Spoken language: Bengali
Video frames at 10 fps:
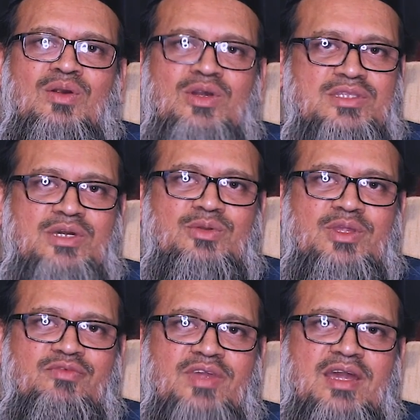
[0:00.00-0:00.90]
হত্যা
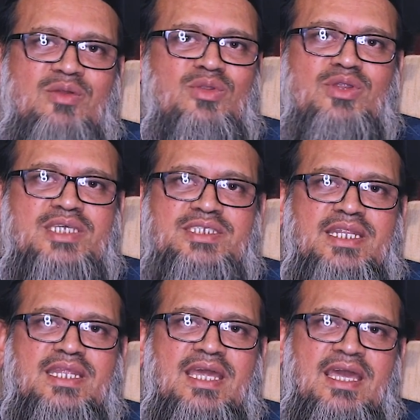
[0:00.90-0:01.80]
করে ফেলা কোনটা
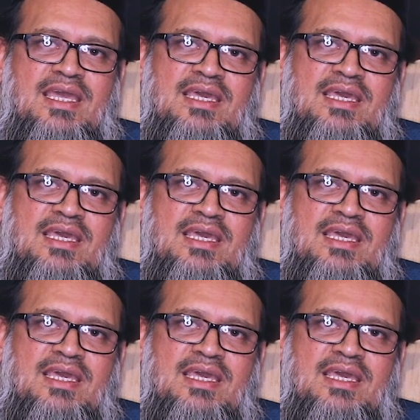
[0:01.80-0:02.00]
জানি না